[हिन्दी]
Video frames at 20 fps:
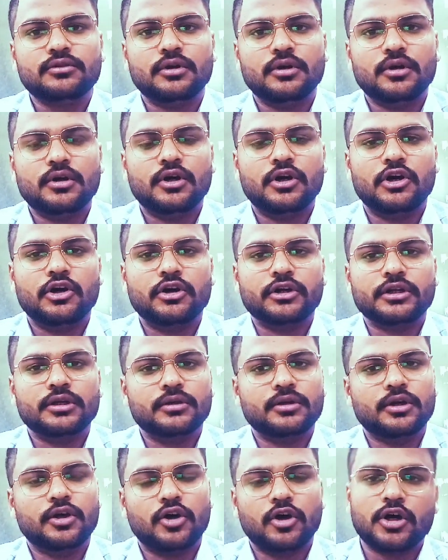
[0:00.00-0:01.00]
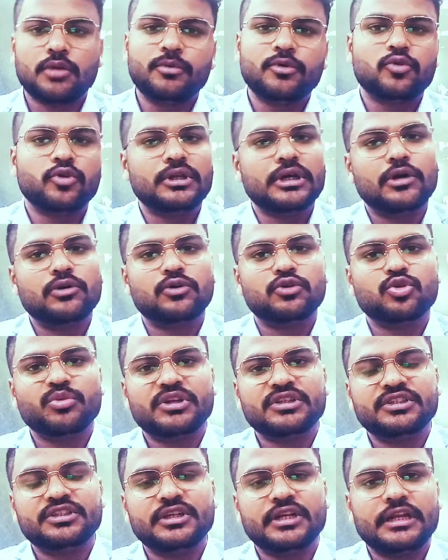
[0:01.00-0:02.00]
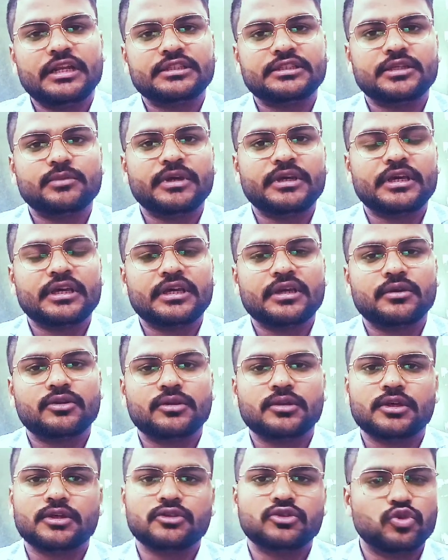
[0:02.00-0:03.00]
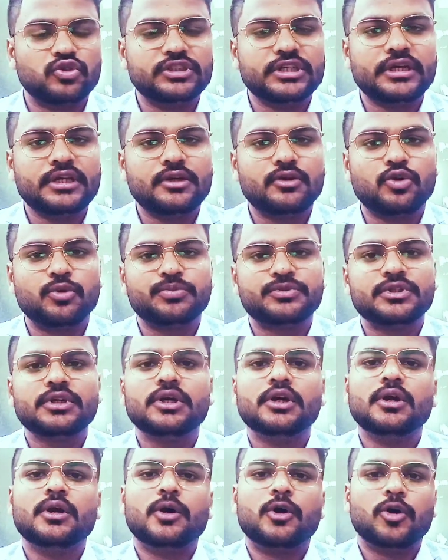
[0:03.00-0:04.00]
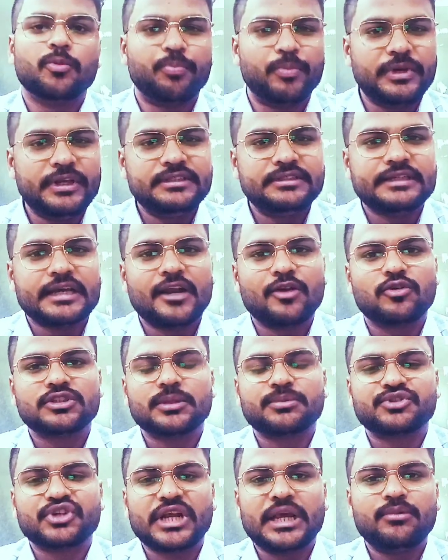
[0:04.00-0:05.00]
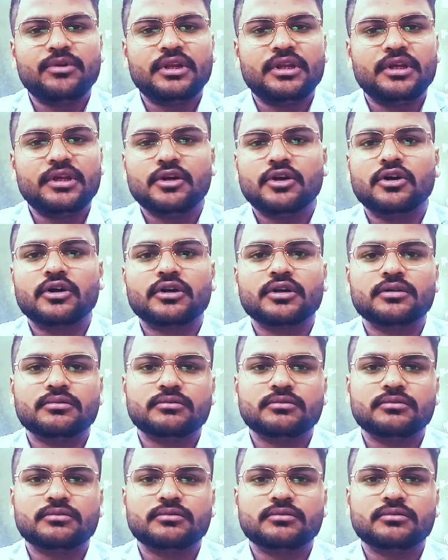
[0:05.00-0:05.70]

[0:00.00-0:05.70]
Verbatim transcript: और और भी कोई डाउट हो तो मेरे सीजल अलग भाई के से जुड़ जाइए ग्रुप से और प्लीज़ चैनल को सब्सक्राइब करिए और